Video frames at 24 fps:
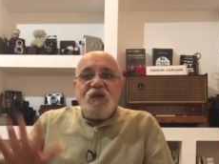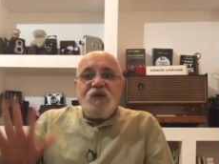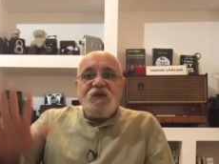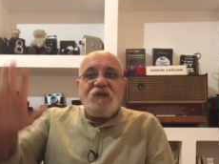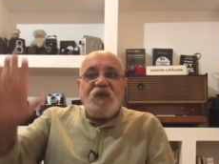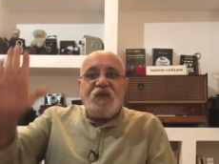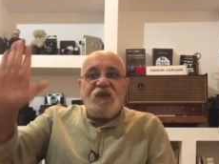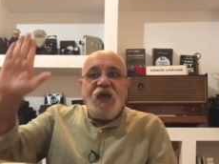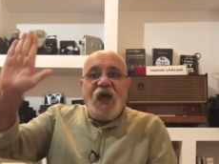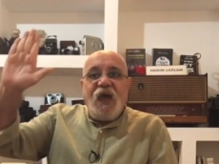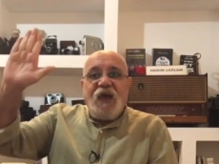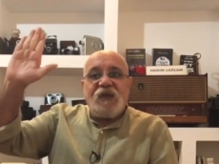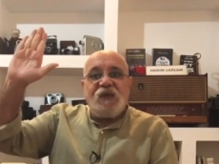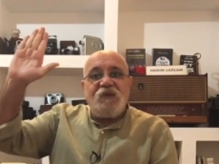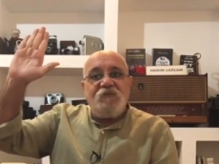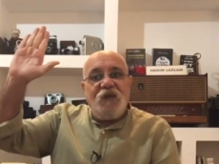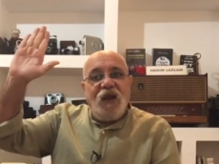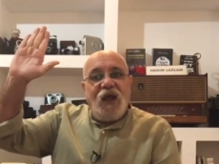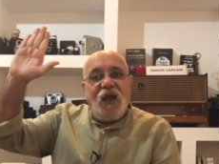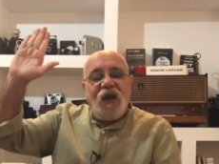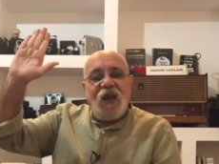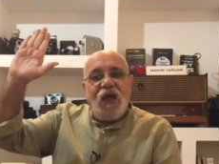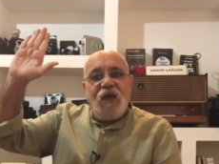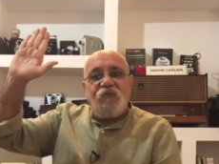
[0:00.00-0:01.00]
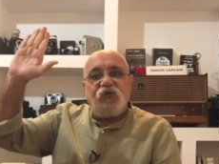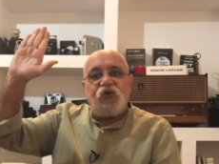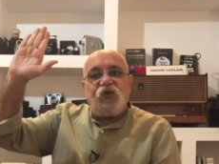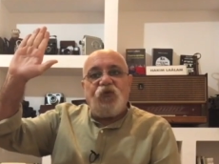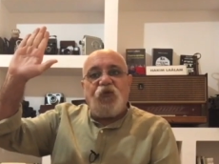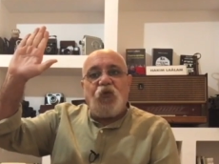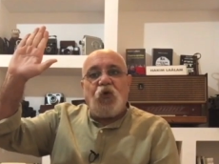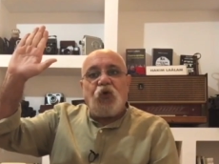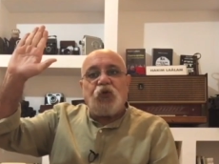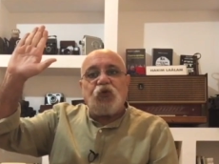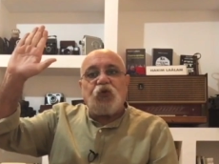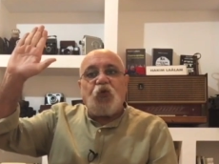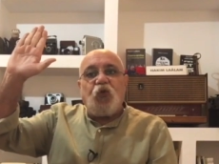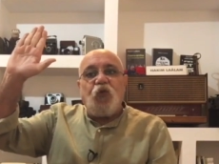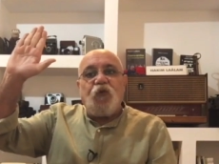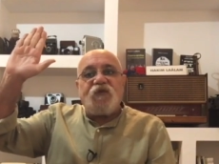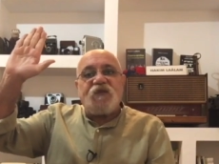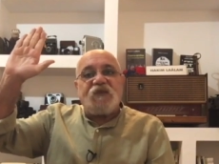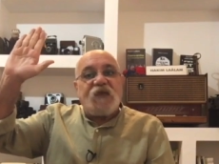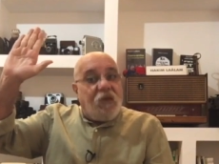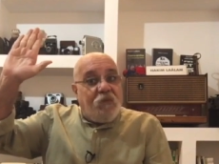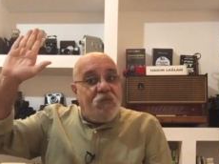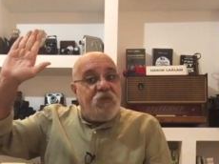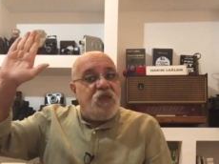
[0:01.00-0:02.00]
C'était Hakim Lalam, je vous retrouve
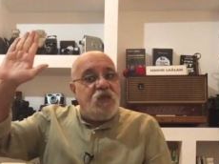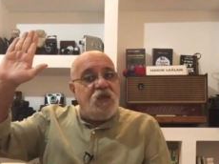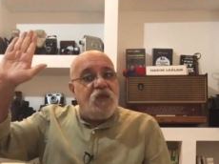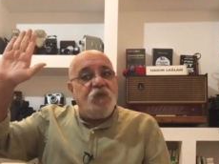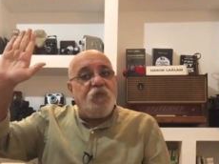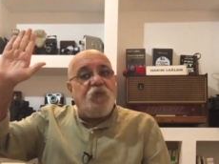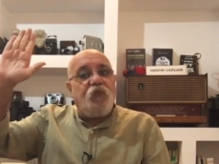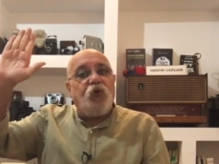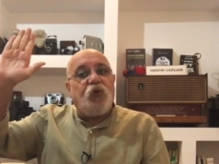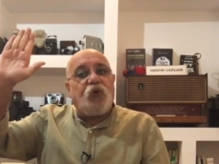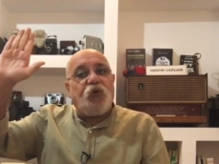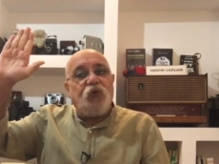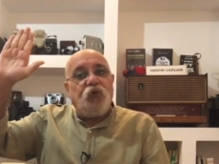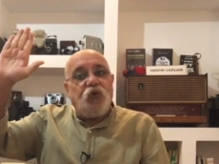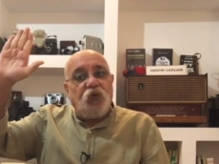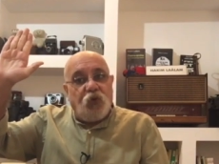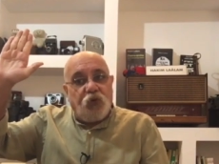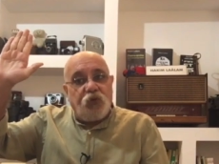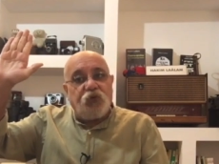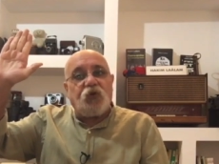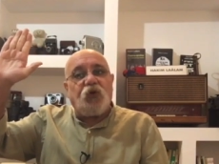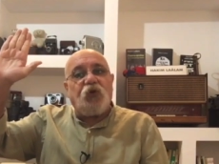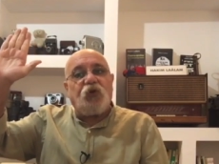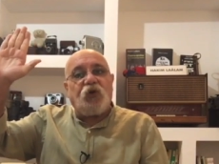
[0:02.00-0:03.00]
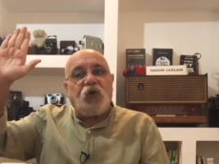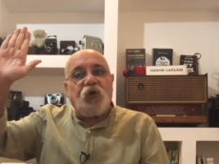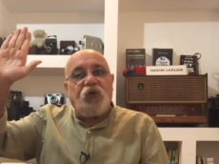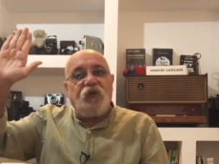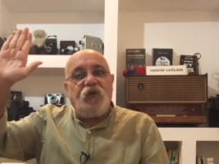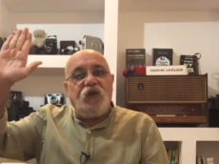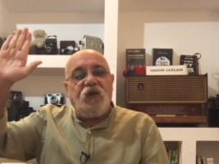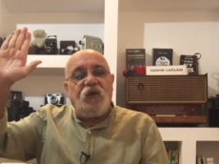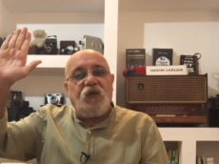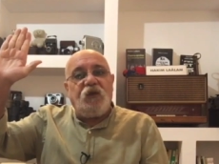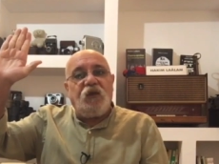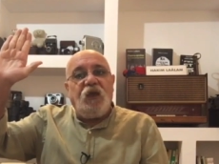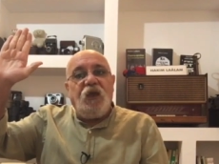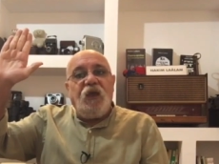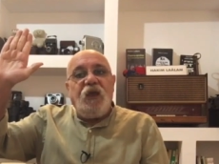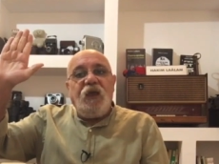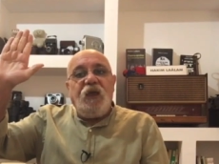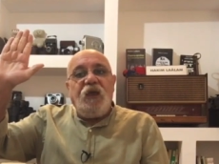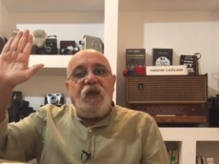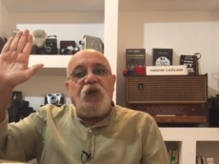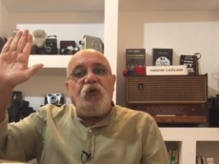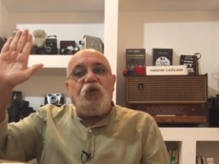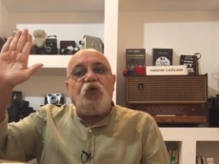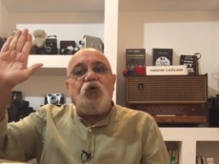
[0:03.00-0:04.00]
samedi pour une autre chronique
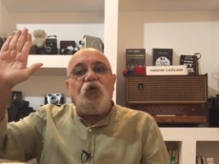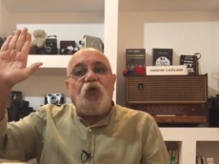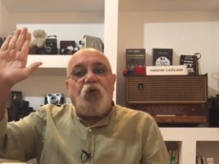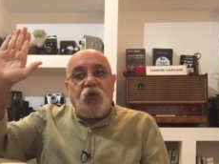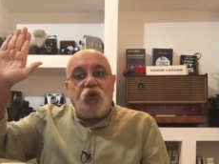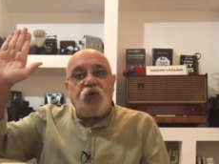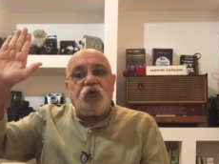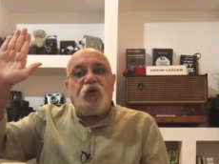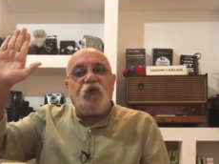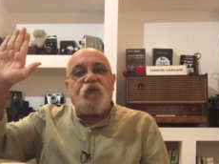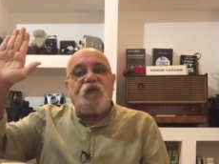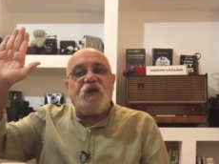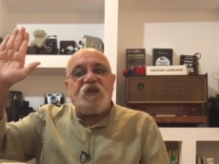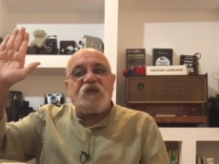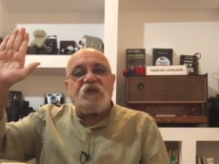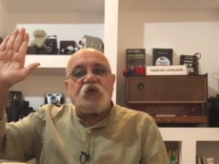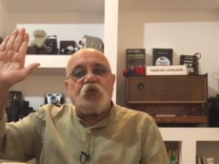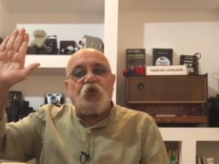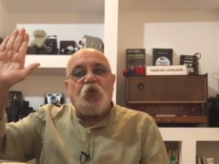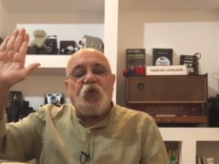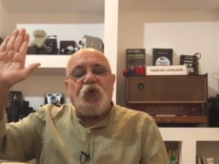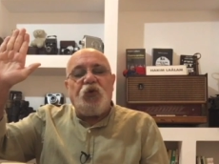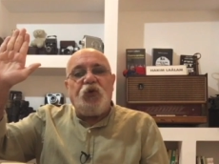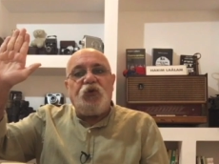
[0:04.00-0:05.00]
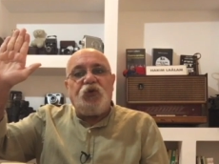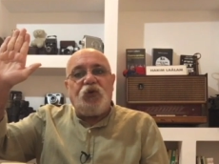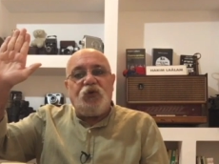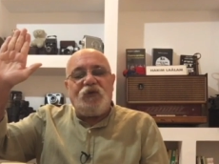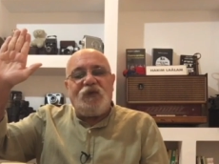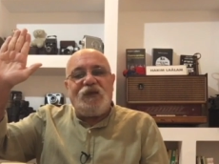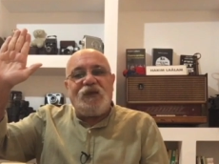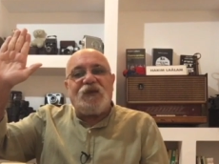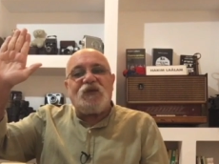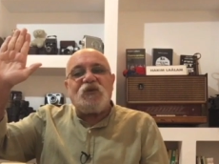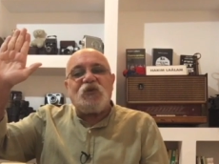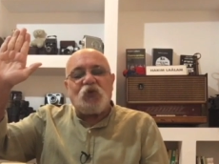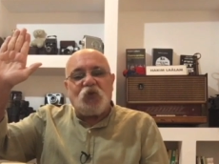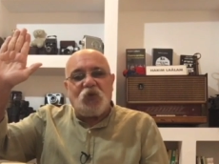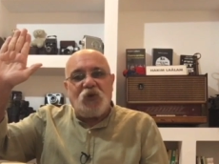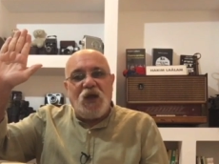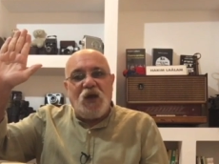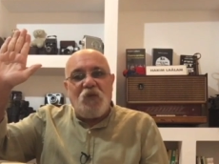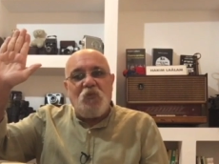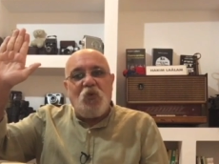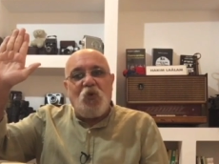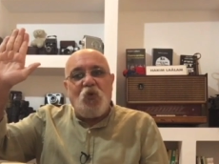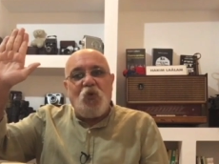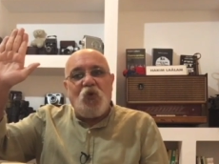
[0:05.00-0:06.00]
et une autre façon de dire son
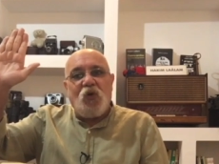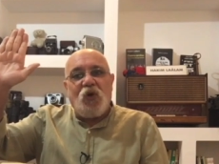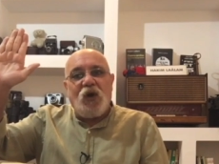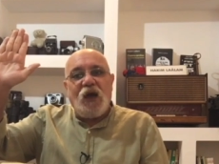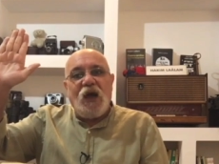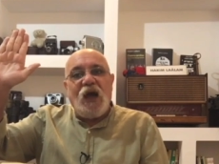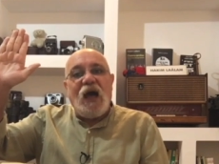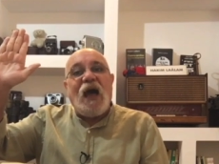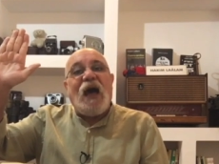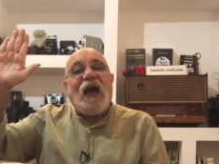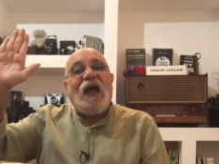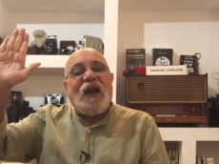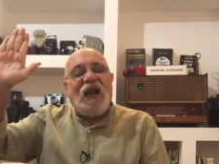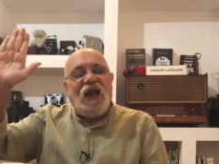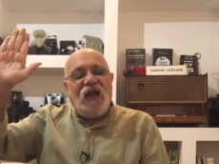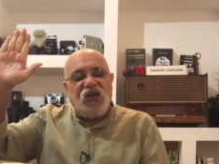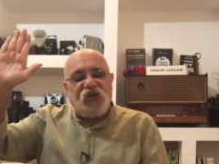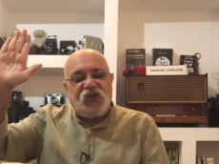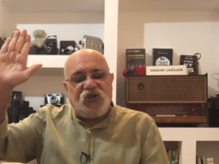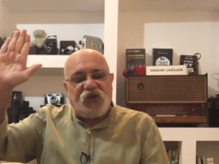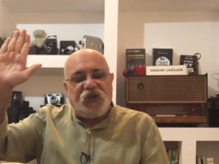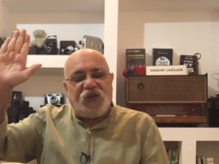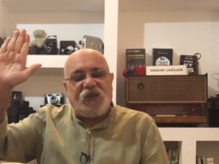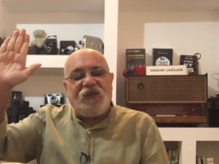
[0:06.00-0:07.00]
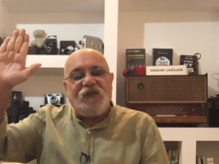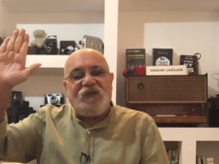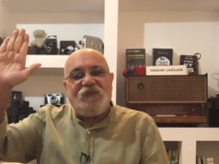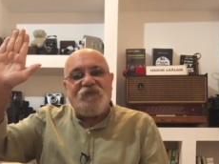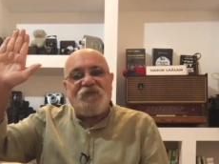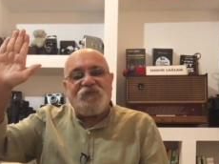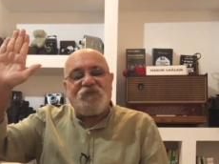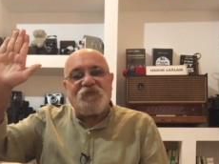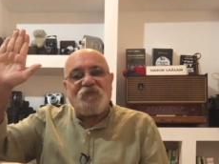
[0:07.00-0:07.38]
amour à l'Algérie.